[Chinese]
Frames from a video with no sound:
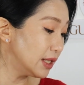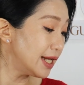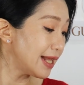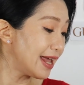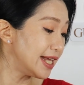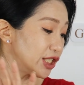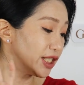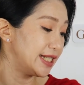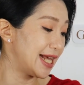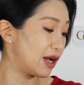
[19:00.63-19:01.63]
那它也
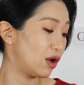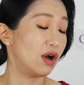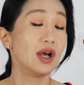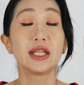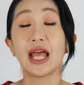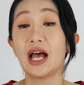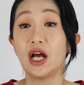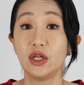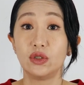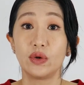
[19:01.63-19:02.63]
是一样哦，
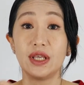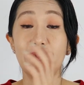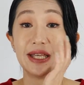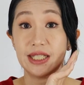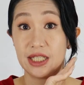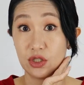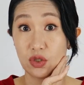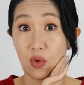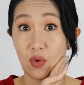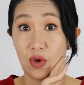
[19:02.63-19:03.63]
它很容易被吸
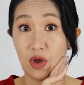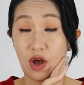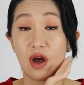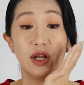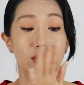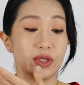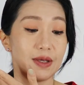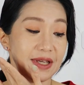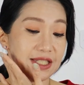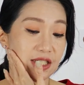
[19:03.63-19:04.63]
收，啊、哦，很容
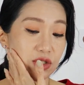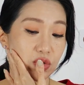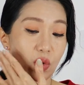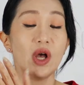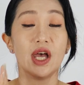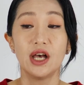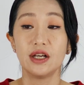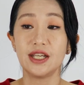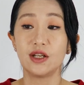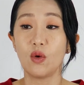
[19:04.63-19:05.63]
易被吸收，
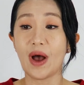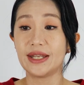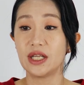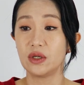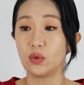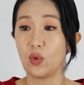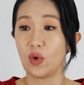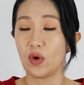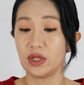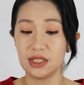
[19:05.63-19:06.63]
而且的话呢，如
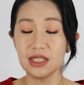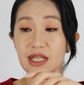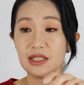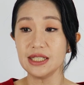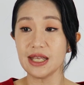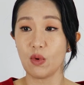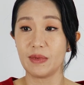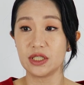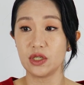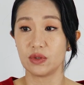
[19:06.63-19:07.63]
果今天现在我
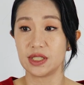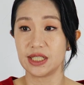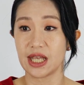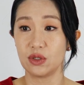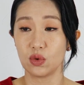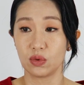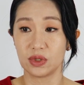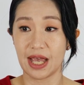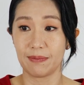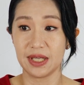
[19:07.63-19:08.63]
们是有这三种
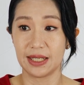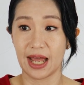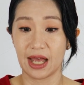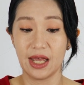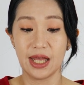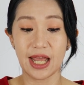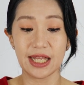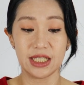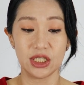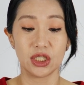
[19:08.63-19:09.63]
产品啦，
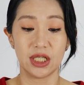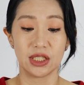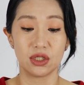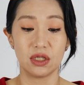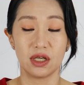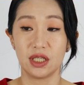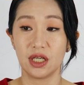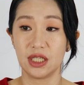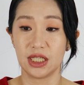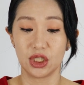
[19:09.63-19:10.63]
它其实也是呢一
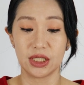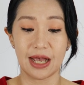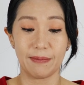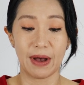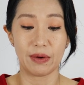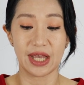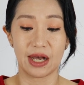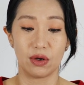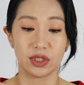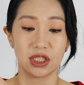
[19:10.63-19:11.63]
个你日常保
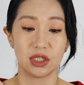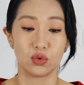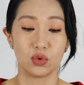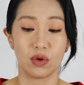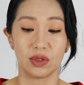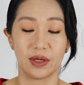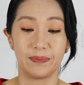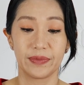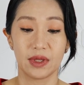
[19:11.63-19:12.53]
养哦是足够的。